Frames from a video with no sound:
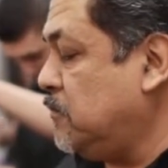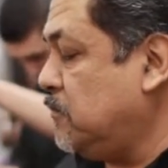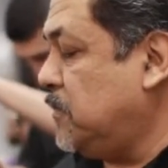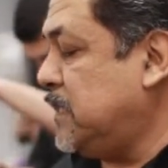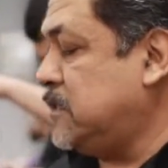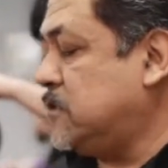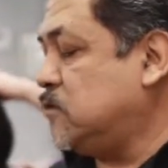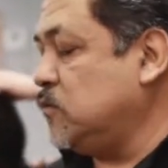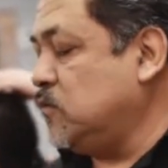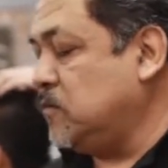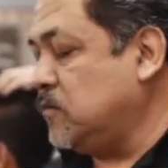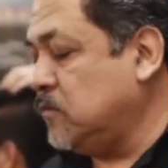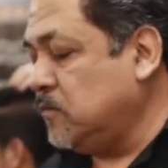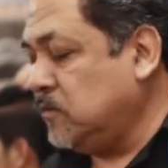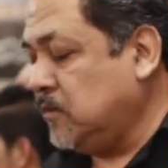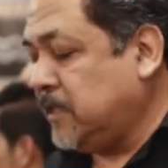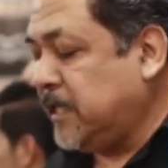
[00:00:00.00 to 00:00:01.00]
nomás
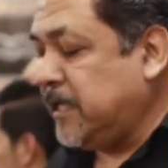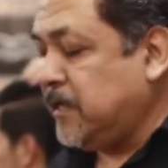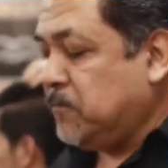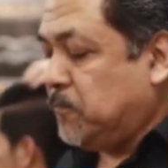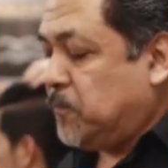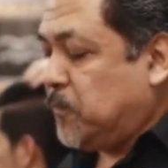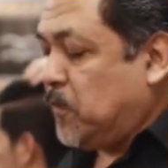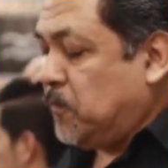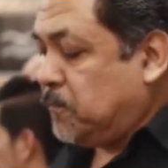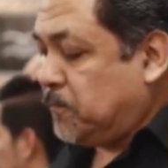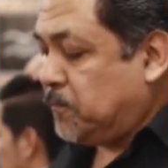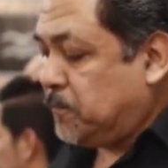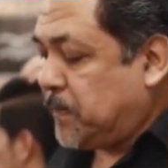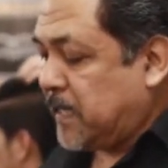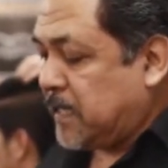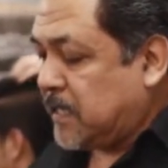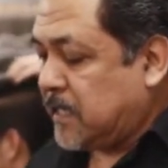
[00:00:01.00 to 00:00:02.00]
un tiempo
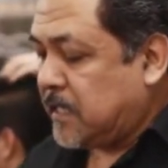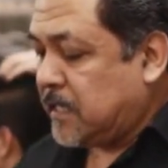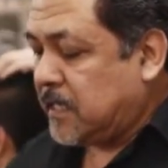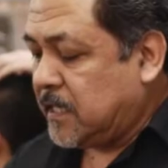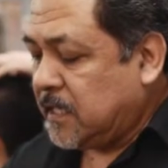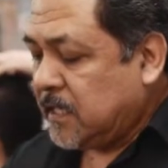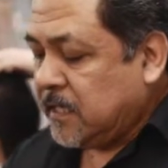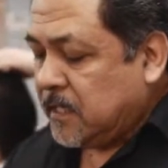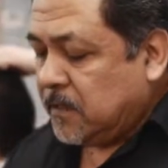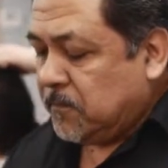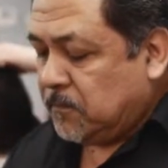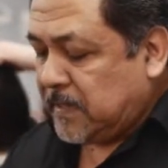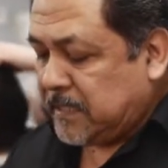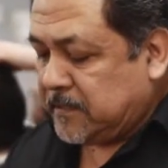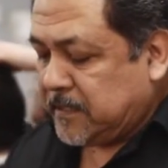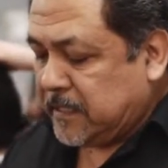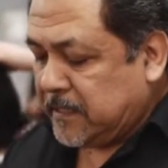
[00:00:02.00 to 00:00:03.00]
para
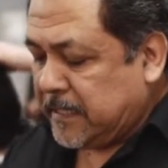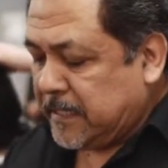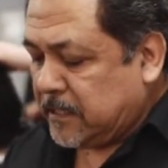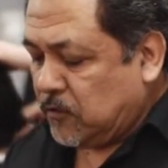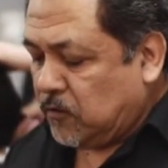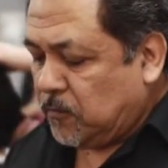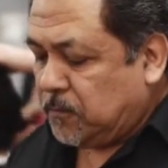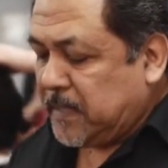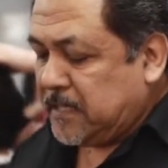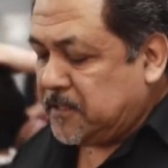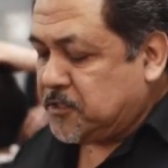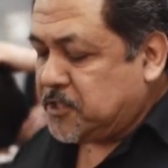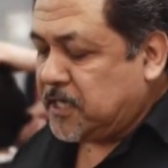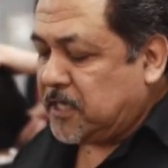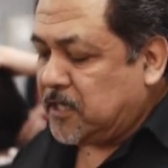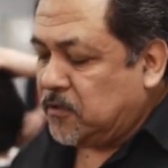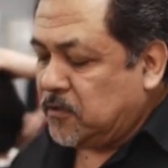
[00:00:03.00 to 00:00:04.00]
mantenerlo
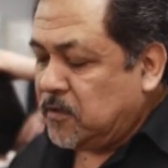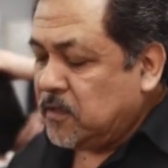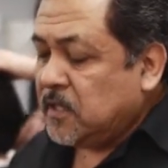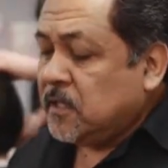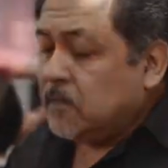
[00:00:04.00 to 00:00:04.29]
planchado.